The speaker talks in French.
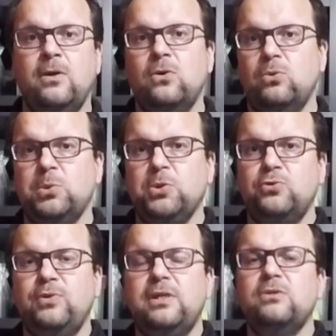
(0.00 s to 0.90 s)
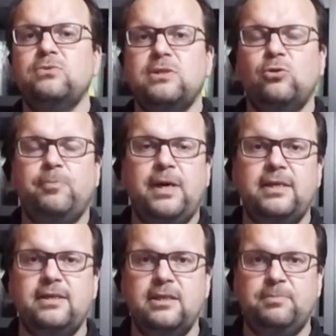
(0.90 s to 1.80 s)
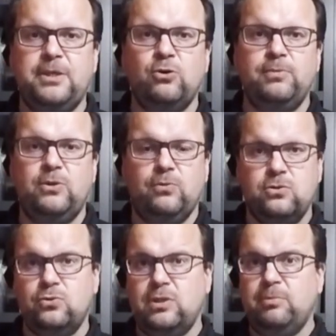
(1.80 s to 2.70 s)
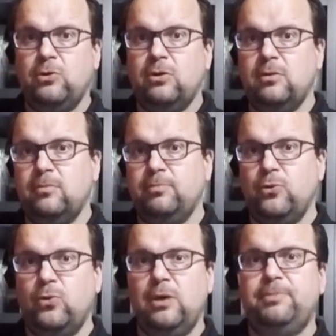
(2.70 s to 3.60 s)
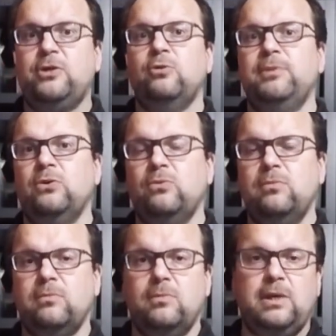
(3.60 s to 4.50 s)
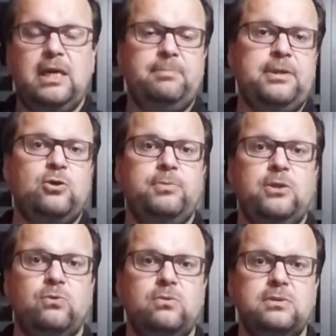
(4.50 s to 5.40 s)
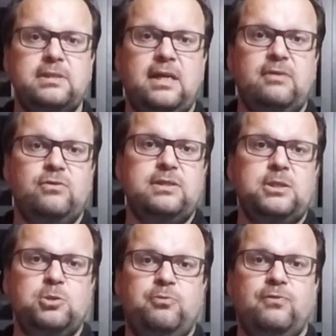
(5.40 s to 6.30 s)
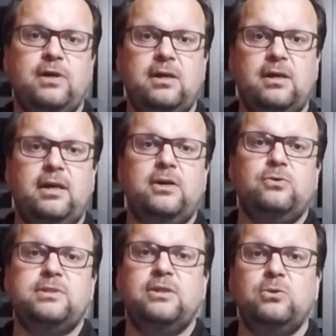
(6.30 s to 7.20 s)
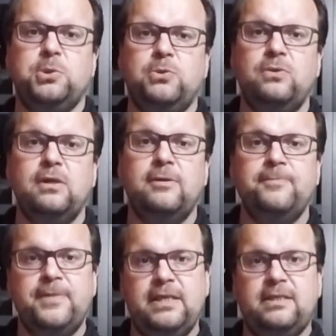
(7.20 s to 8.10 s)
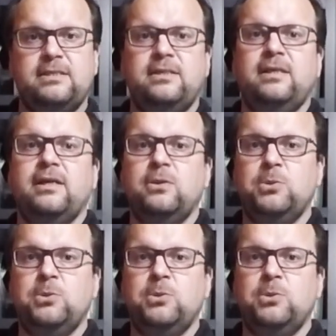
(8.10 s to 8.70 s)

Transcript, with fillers: Aujourd'hui, nous allons parler des picomilons. Tout d'abord, pourquoi un picomilon bah, Un picomilon, ça a l'avantage de pouvoir ralentir le jeu et d'accélérer le